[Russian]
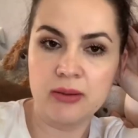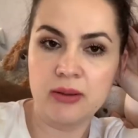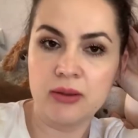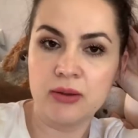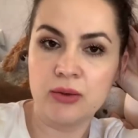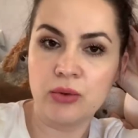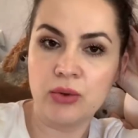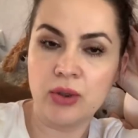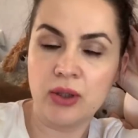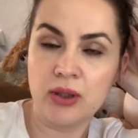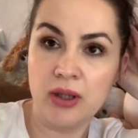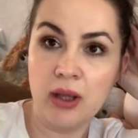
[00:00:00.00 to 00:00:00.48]

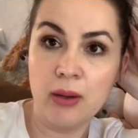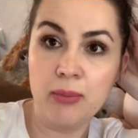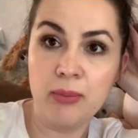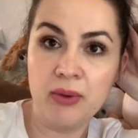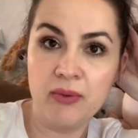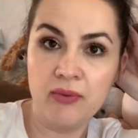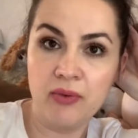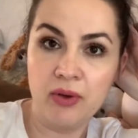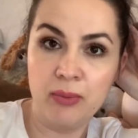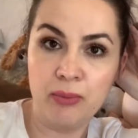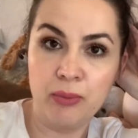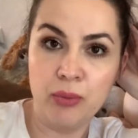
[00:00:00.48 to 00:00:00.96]
которые
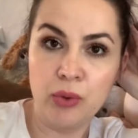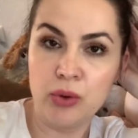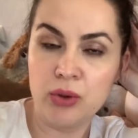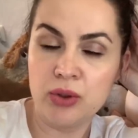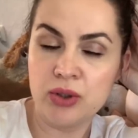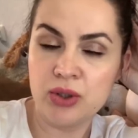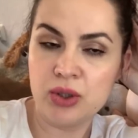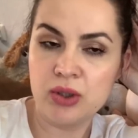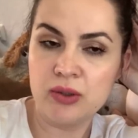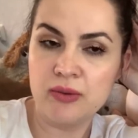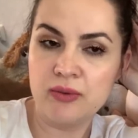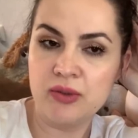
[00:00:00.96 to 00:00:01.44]
отапливали
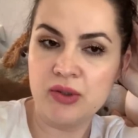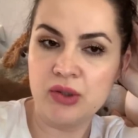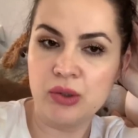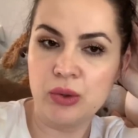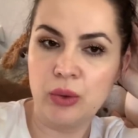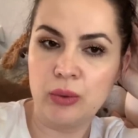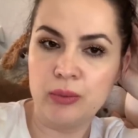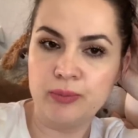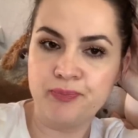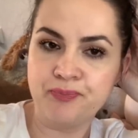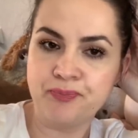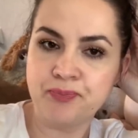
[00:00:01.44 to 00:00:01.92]
полностью весь
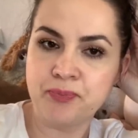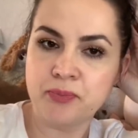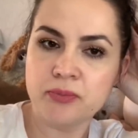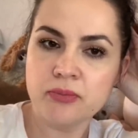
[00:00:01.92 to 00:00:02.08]
дом.